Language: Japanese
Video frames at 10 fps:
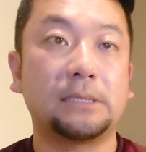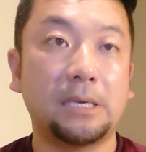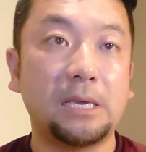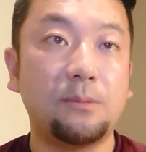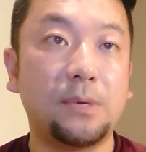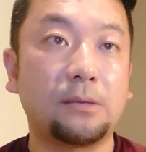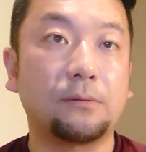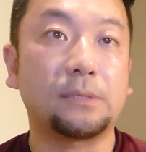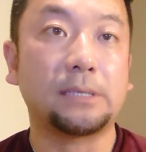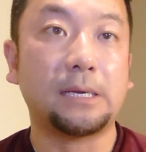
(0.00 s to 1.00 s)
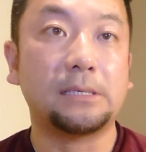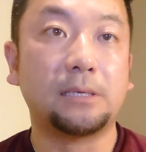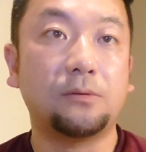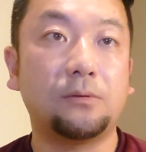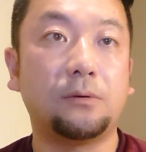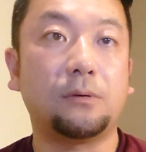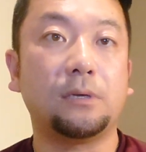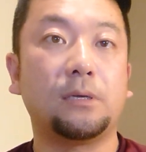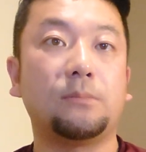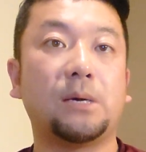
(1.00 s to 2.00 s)
生命と財産を、
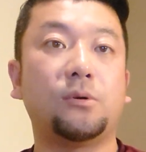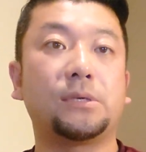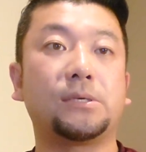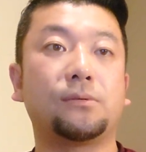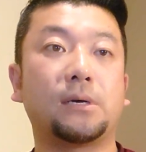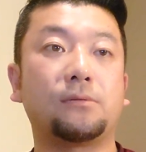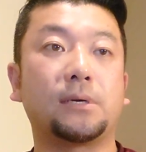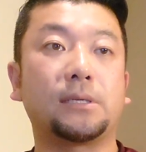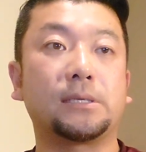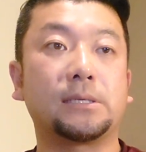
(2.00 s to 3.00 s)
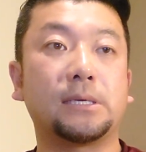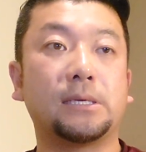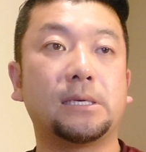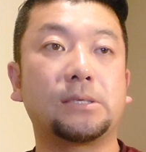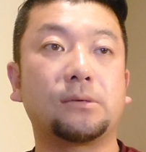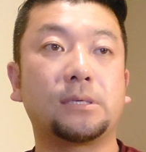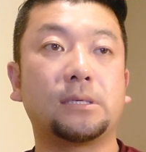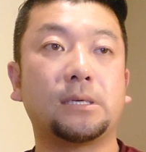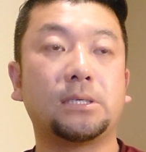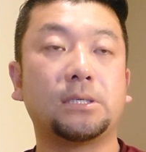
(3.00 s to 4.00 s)
守る必要があるわけですね。それ
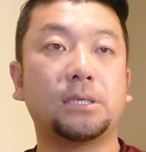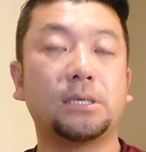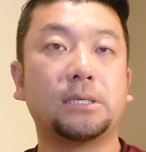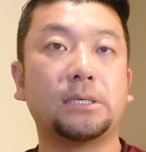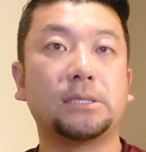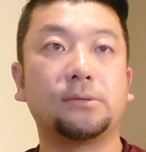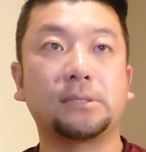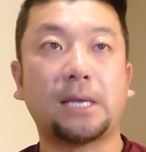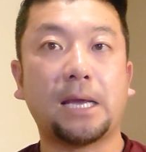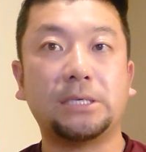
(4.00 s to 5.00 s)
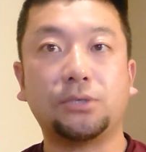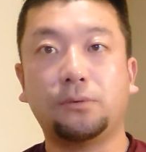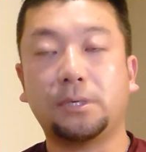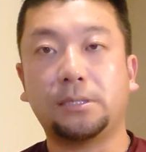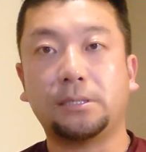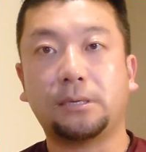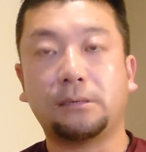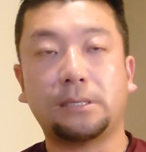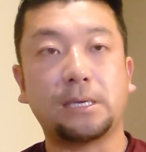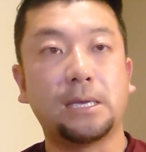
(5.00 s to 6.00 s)
に対して、必要最小限じゃ
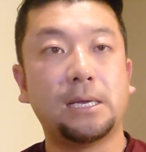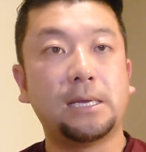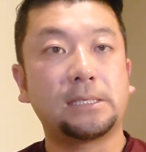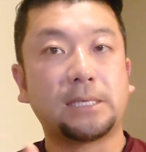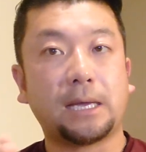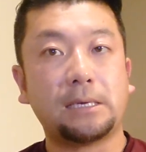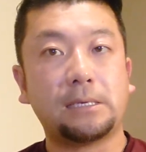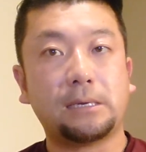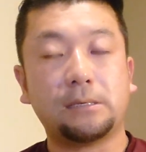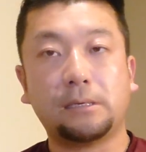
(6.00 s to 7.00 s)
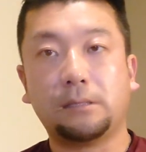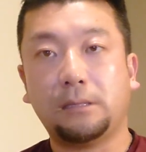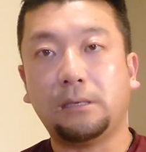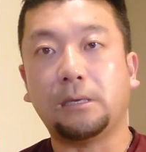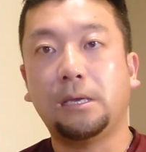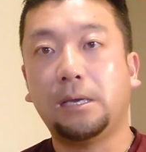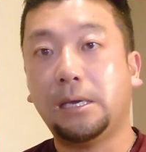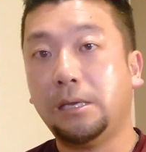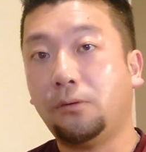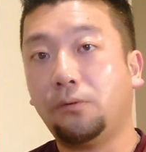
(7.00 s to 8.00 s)
なくて、最大限に、
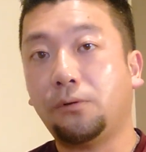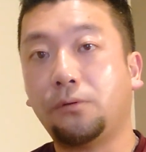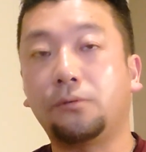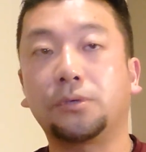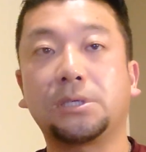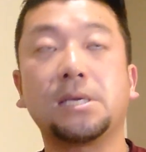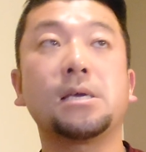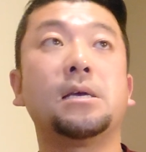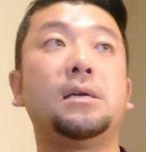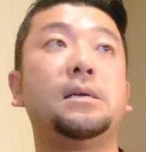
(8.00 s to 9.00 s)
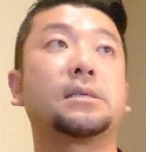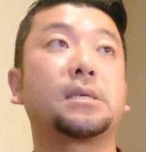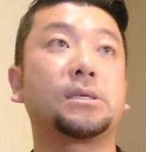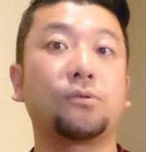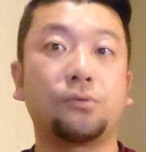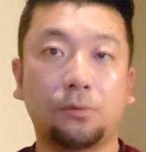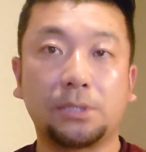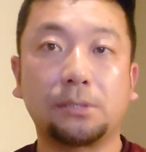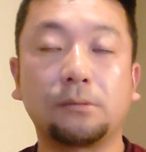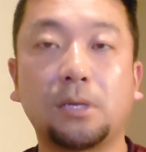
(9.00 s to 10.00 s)
努力をして、戦争を抑
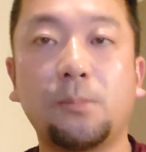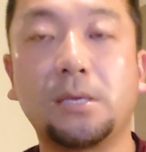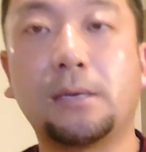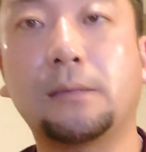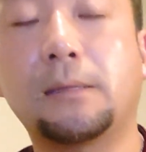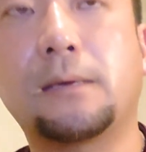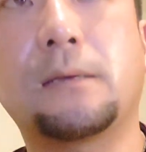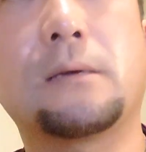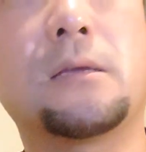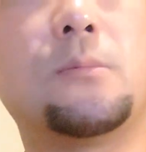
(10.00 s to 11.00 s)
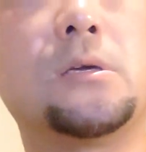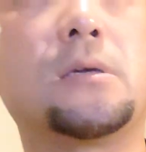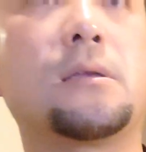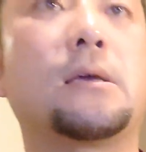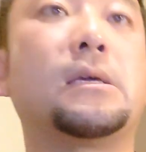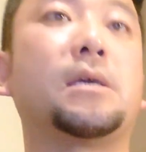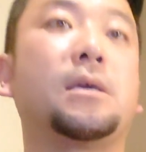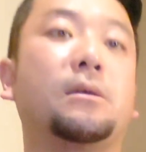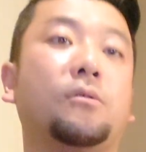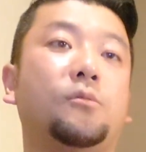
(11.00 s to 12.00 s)
止するためにやっていかなければいけない、
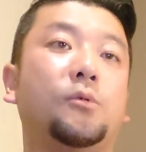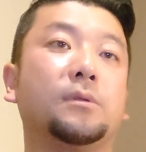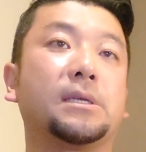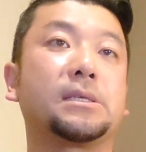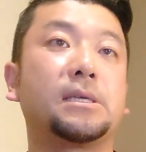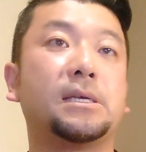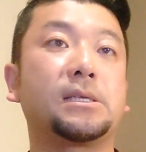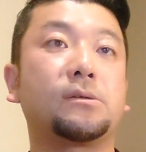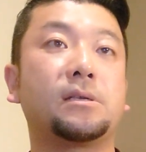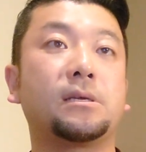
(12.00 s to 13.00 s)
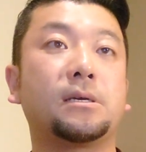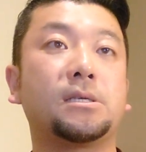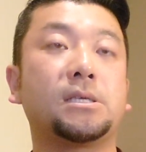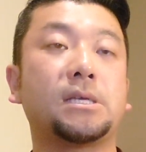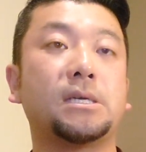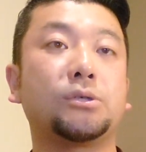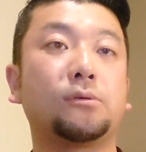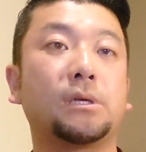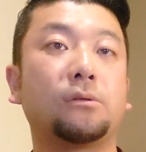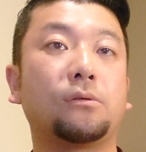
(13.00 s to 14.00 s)
と思うんです。それに関して最
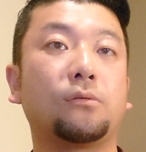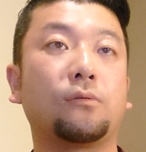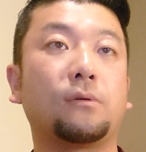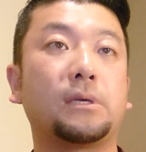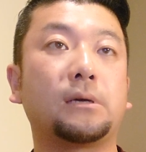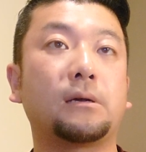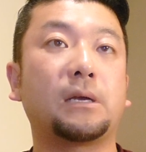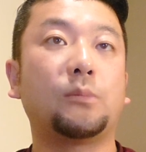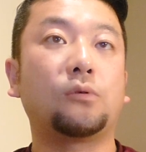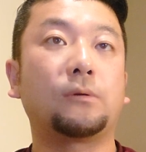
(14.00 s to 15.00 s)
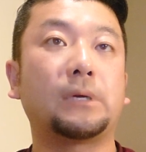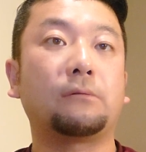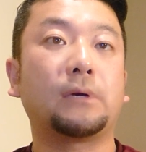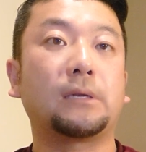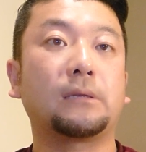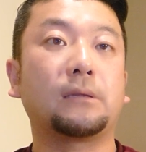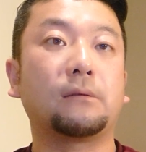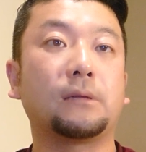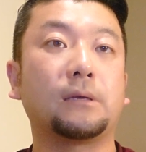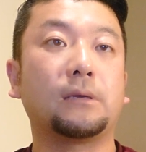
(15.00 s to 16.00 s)
小限というところはいかがなものなのかなって
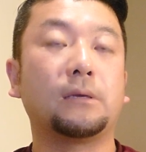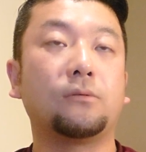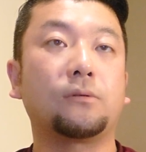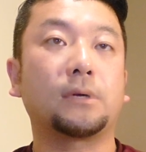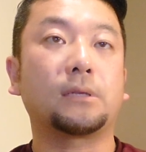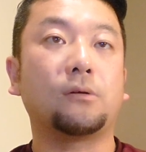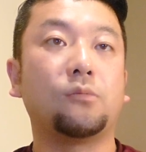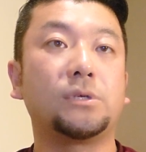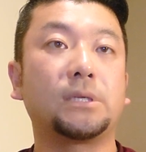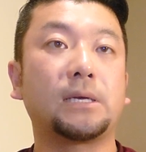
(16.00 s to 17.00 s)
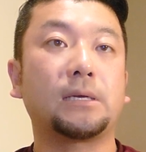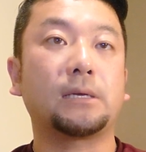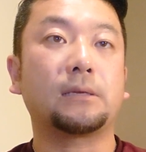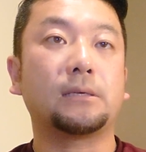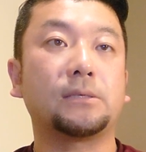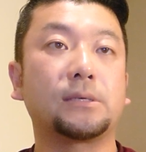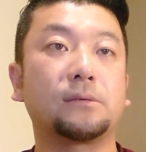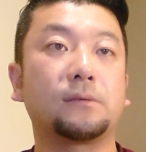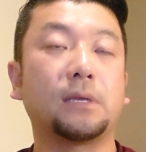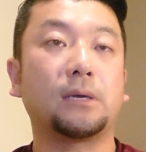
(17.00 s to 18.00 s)
いうのは多くの方が思いじゃないかなって感じは
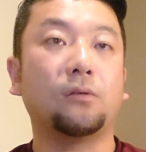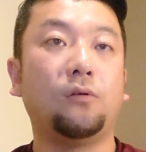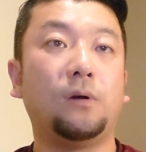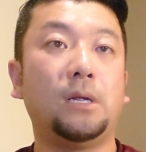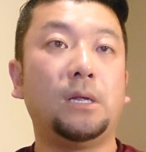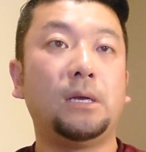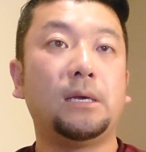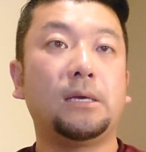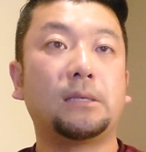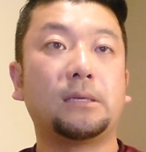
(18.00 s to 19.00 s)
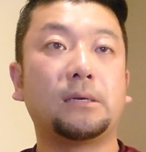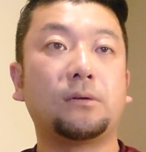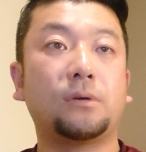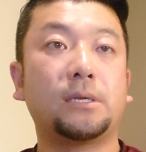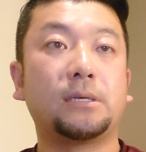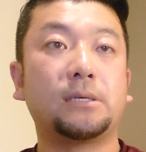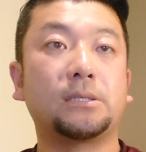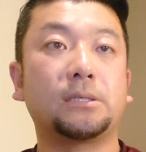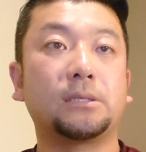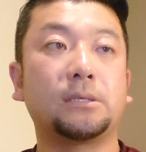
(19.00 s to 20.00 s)
するんだけど、ただこれに
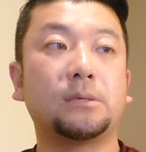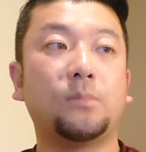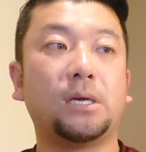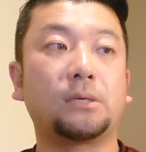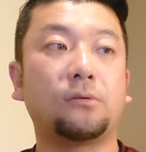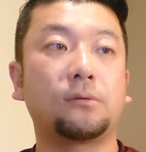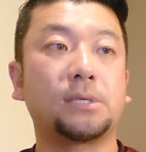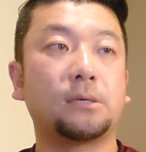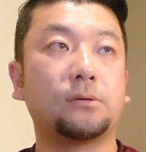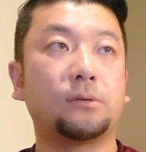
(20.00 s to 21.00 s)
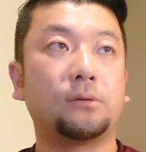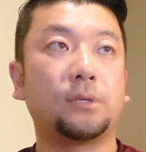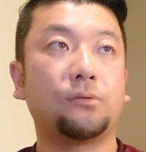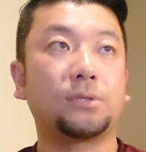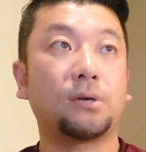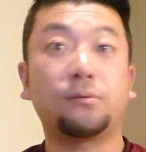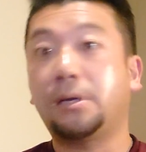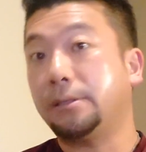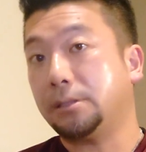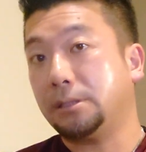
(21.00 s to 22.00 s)
関してここ昨今においてロシア、
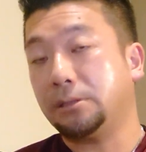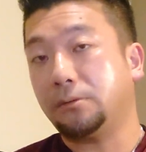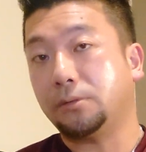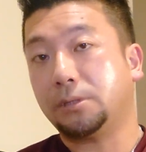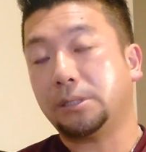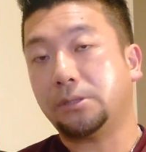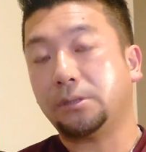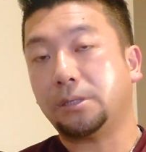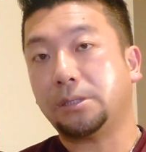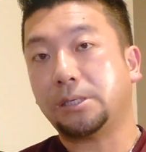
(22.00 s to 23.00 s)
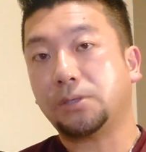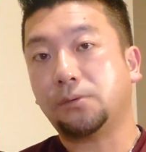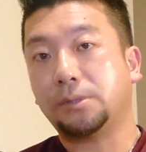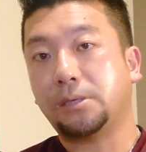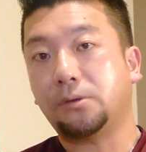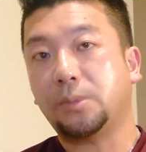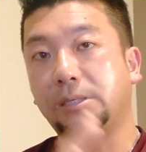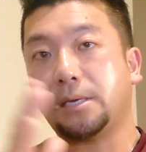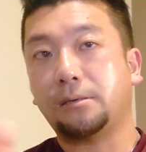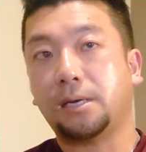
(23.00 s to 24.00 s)
ウクライナ侵攻して、そして北朝鮮で
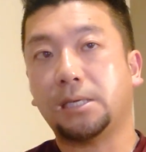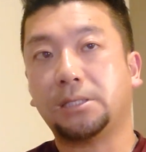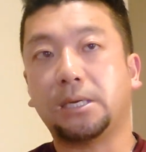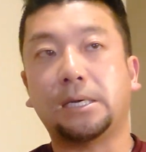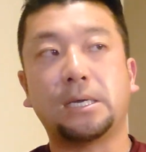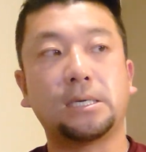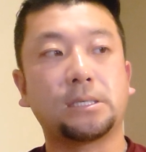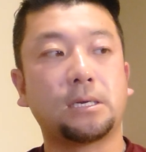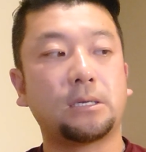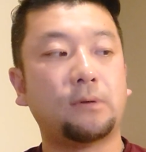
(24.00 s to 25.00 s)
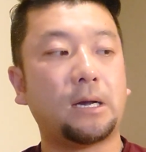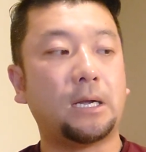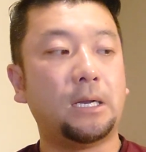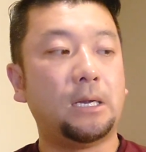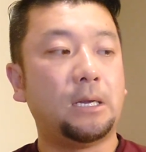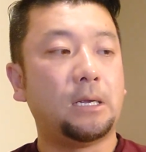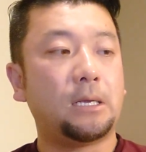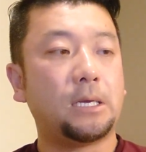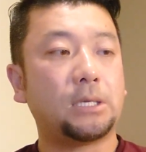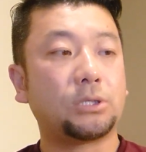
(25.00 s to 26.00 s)
ミサイル発射、さらには、
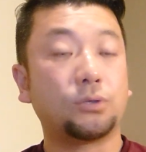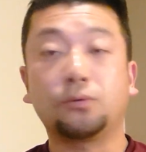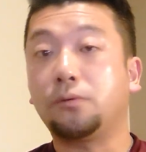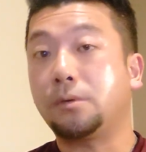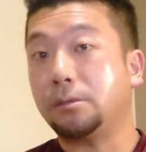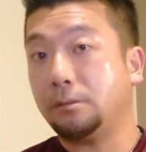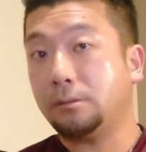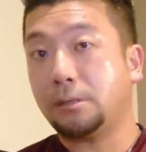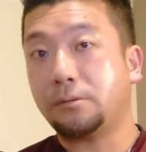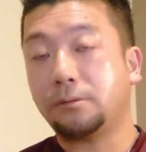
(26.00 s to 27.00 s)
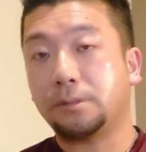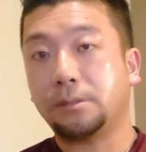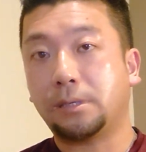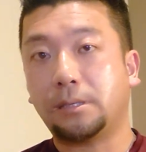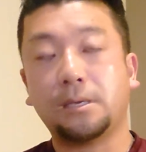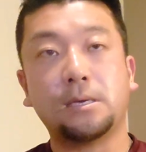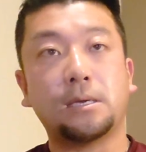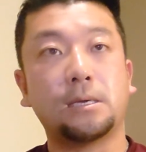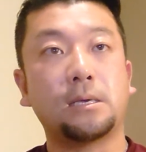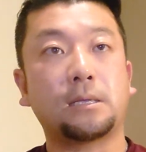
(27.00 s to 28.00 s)
中国は軍拡を続け
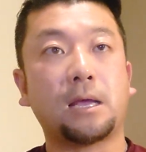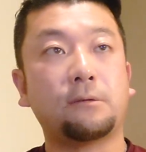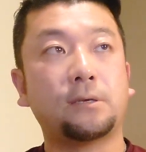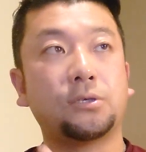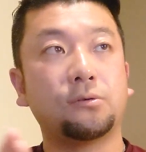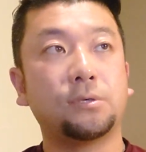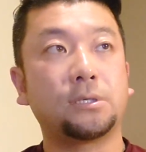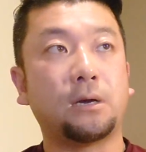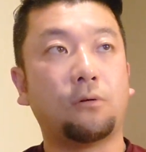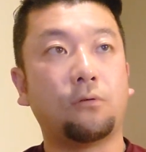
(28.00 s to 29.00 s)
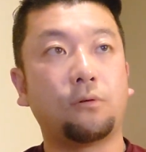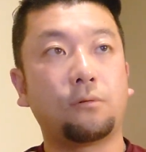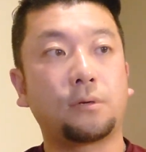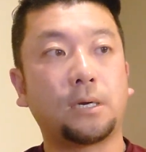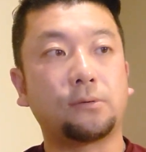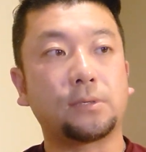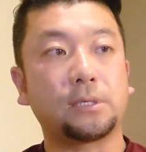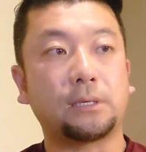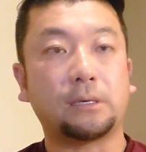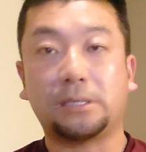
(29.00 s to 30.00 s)
て、台湾有事が起こる可能
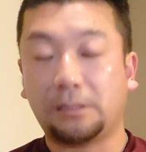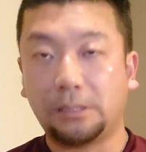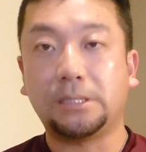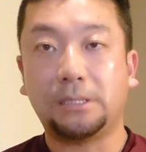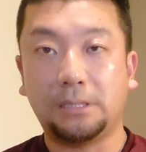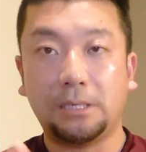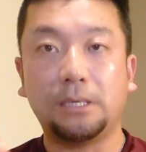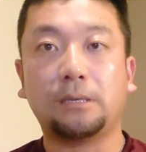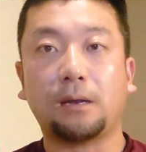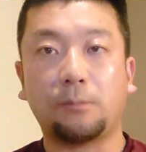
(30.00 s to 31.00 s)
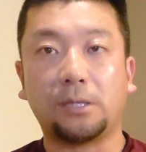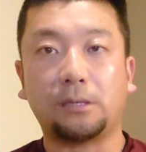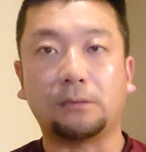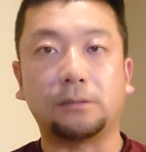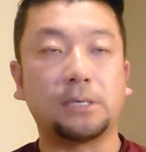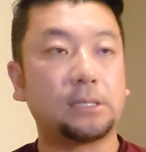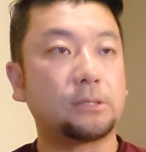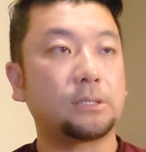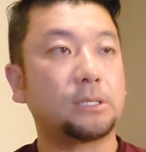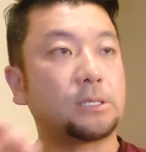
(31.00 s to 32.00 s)
性が日に日に高まっている。
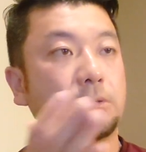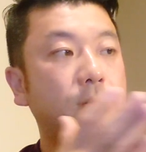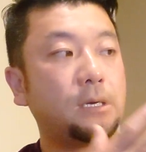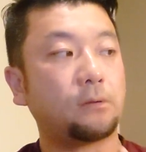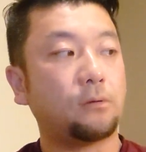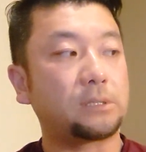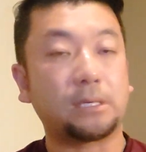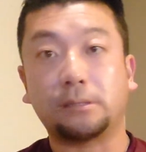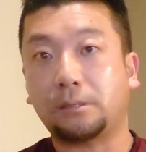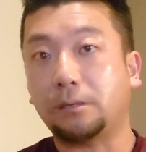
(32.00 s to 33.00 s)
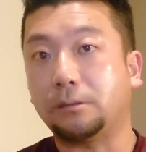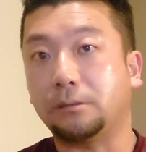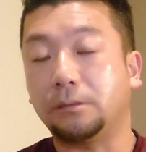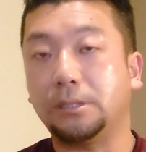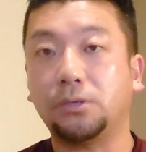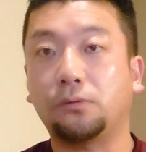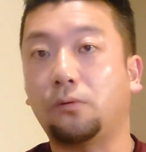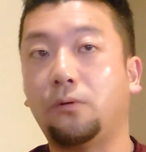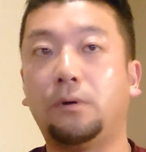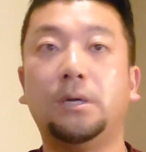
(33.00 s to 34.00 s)
そしてその後、尖閣諸
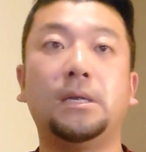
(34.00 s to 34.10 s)
島。